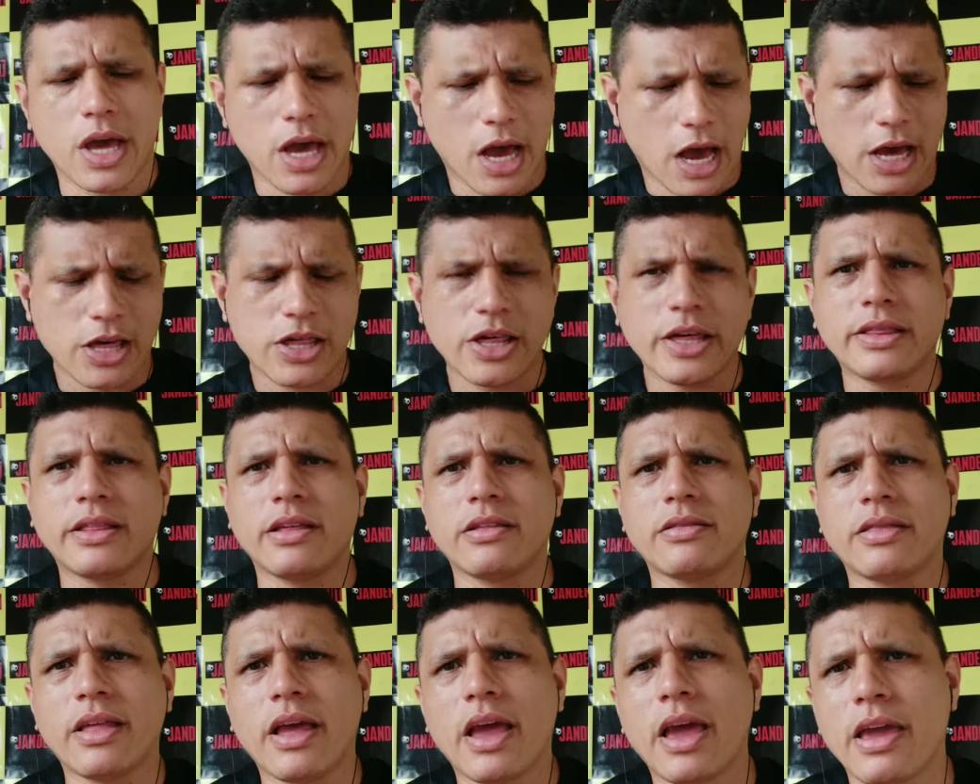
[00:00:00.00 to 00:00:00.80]
A
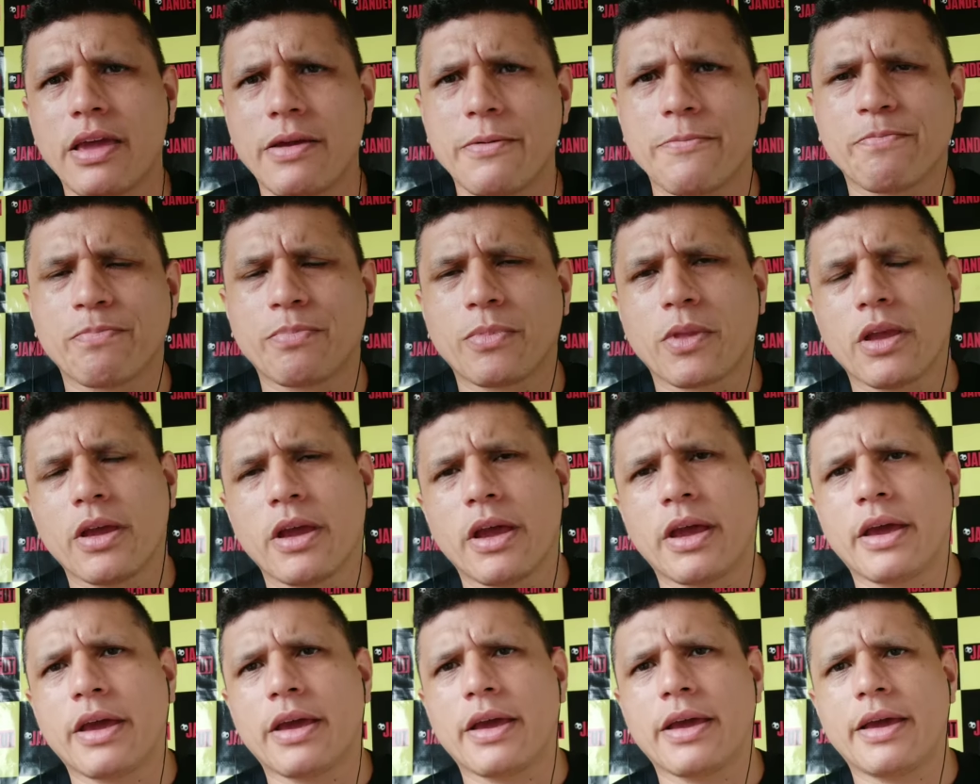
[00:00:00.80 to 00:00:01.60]
gente tem
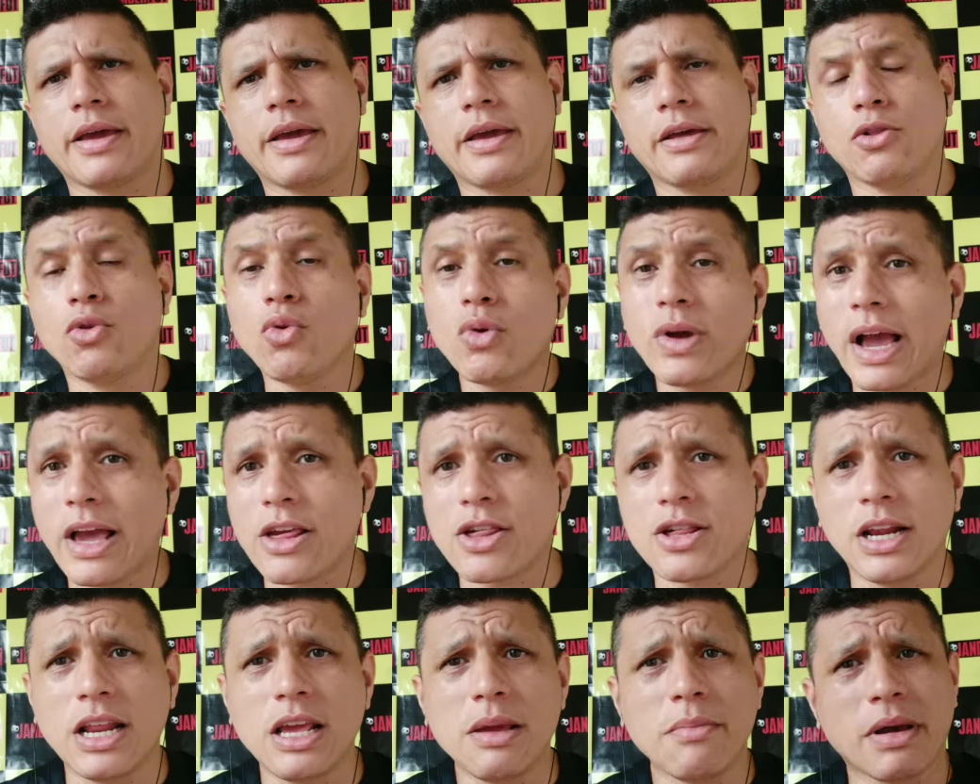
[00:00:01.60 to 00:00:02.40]
é, Lucas
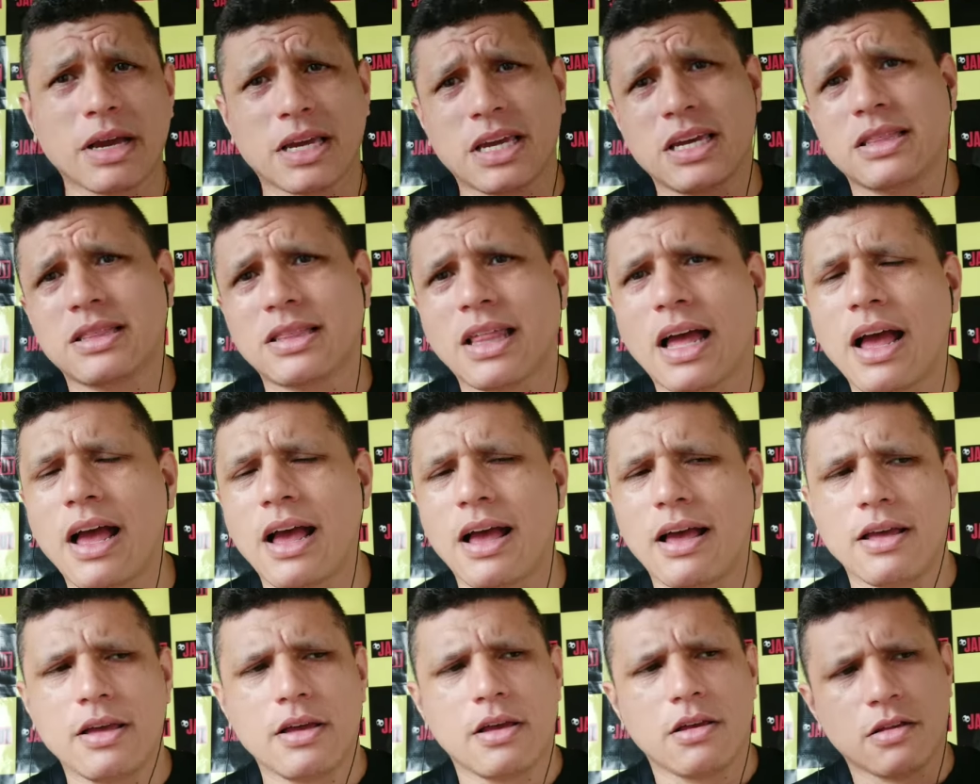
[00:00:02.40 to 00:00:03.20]
Lima, que
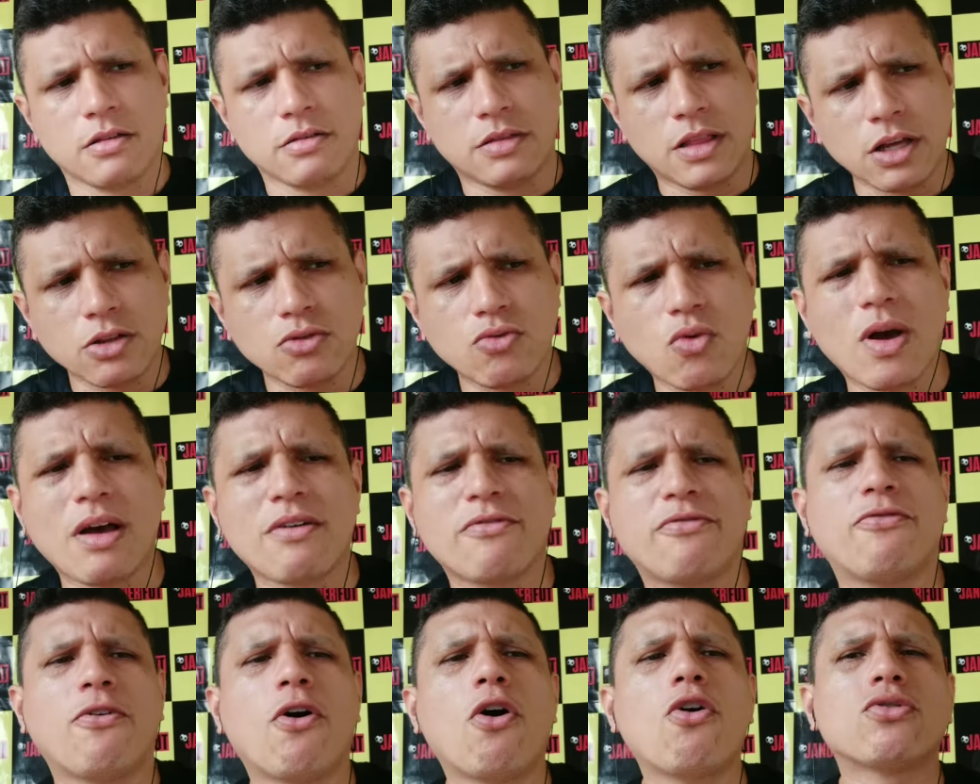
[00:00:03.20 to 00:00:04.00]
está dando uma
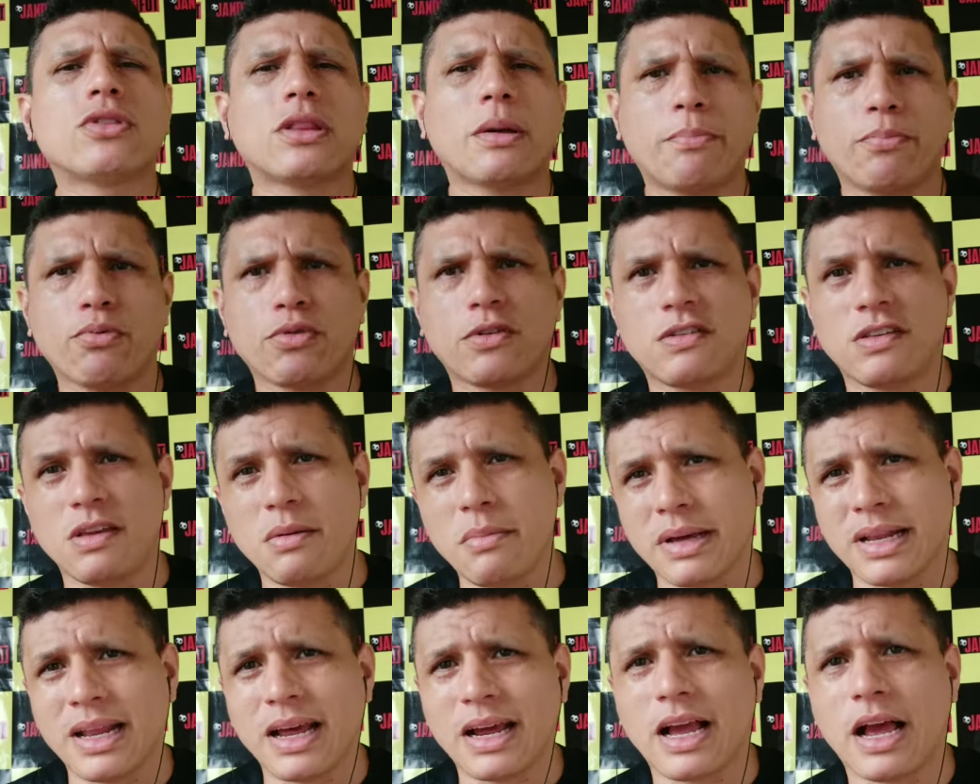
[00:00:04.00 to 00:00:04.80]
volta por
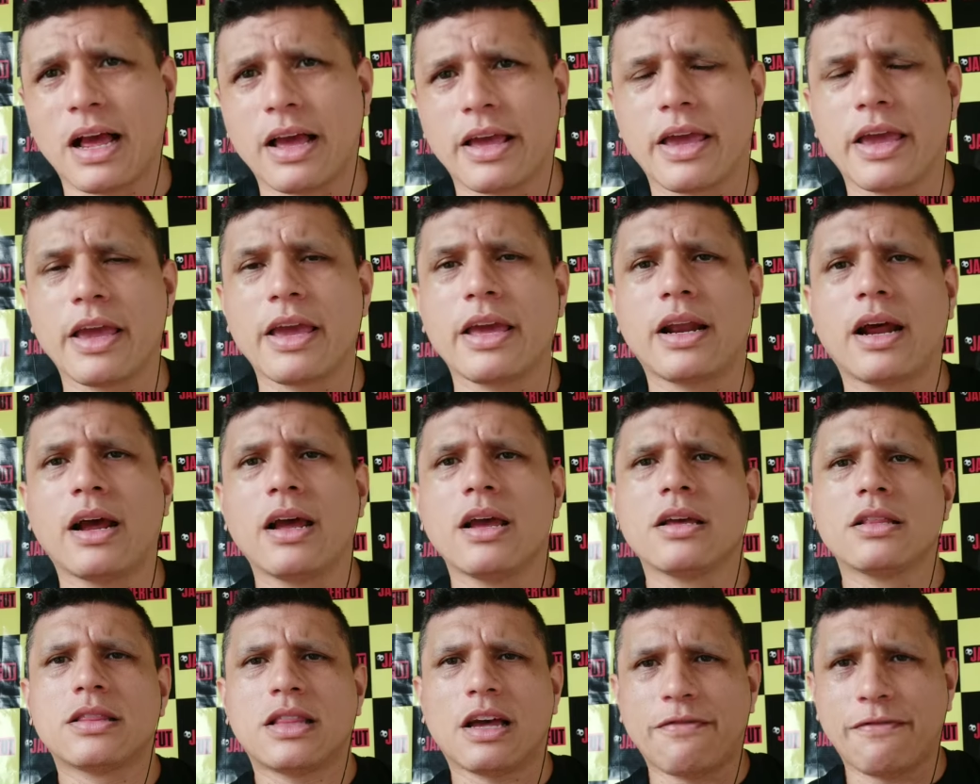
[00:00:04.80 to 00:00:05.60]
cima na
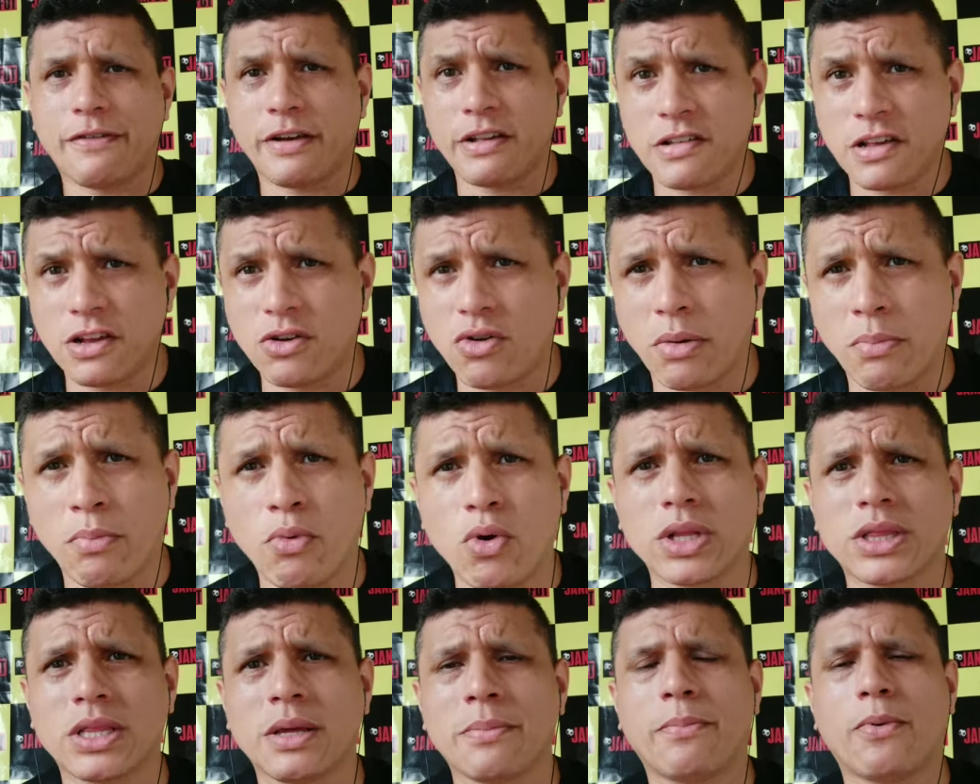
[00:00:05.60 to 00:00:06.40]
carreira, está fazendo uma
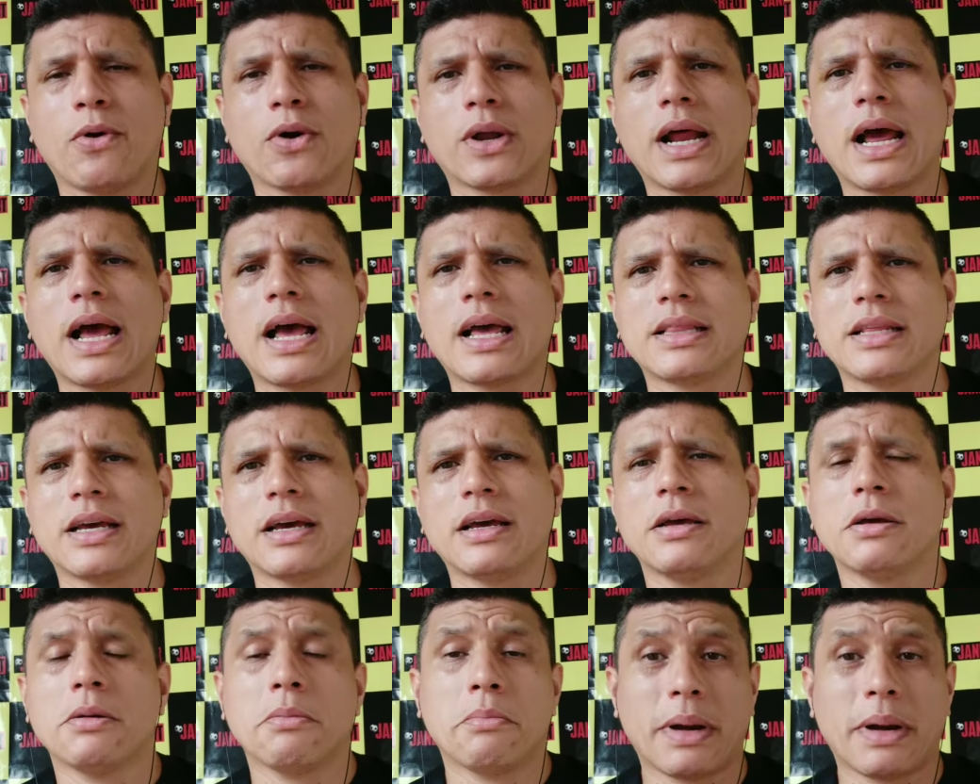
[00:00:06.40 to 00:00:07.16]
boa temporada.